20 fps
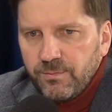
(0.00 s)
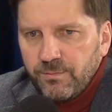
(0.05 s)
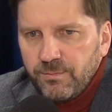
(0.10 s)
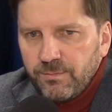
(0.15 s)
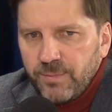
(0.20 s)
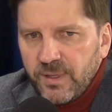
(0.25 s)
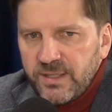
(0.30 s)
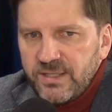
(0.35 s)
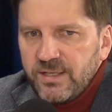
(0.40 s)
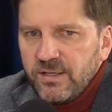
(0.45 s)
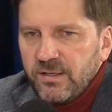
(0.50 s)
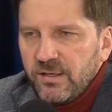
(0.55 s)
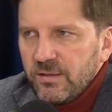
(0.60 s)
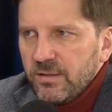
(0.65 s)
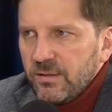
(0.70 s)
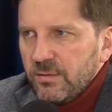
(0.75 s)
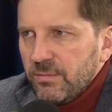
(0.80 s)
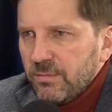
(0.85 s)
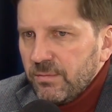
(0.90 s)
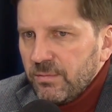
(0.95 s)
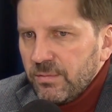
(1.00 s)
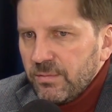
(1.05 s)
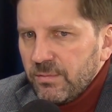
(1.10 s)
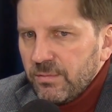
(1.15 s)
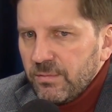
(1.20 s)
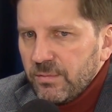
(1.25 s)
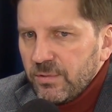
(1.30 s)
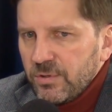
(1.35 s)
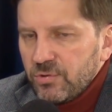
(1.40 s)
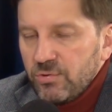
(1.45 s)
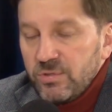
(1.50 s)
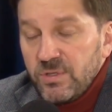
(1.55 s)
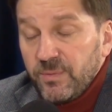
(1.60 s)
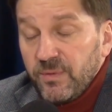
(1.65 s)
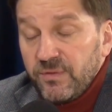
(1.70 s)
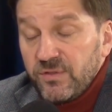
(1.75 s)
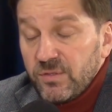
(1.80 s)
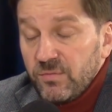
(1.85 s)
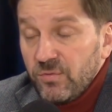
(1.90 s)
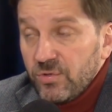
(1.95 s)
потеряны, судя по
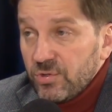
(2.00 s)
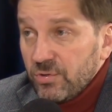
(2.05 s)
всему,